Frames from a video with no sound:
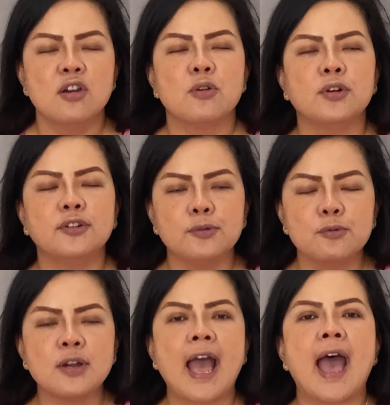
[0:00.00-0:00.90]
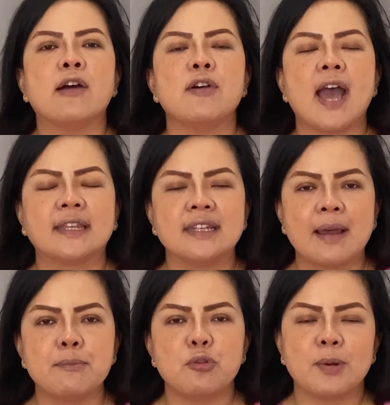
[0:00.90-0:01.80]
คนสูงขาวอาจจะ
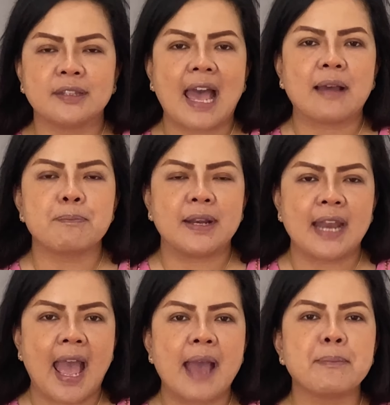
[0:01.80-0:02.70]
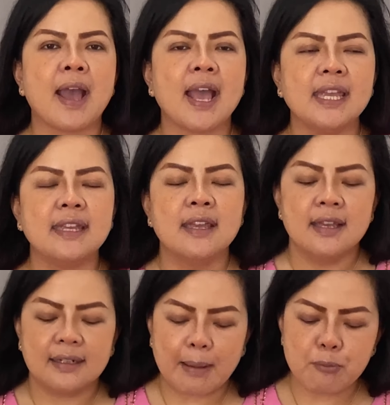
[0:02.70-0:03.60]
นำอุปสรรคปัญหามาให้
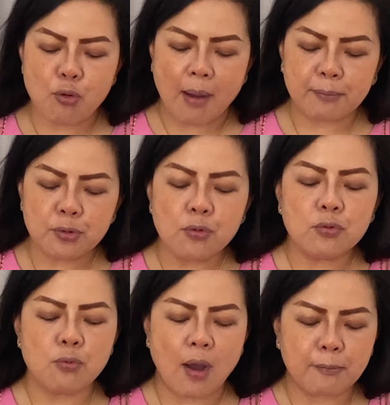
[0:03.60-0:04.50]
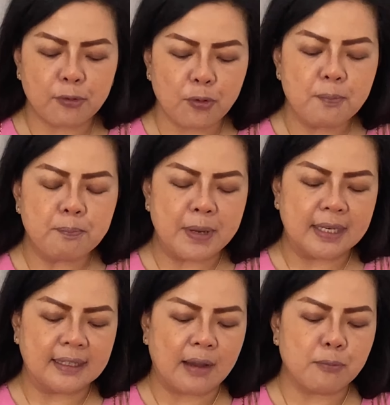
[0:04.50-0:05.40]
นำความทุกข์ความกลุ่มเป็น
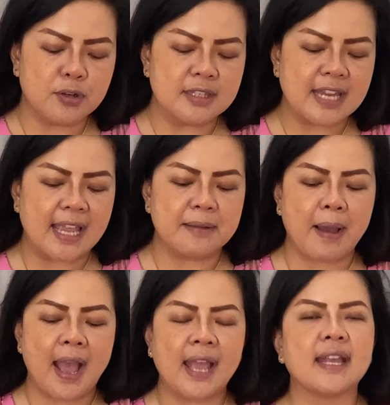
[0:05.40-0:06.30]
กังวลใจมาให้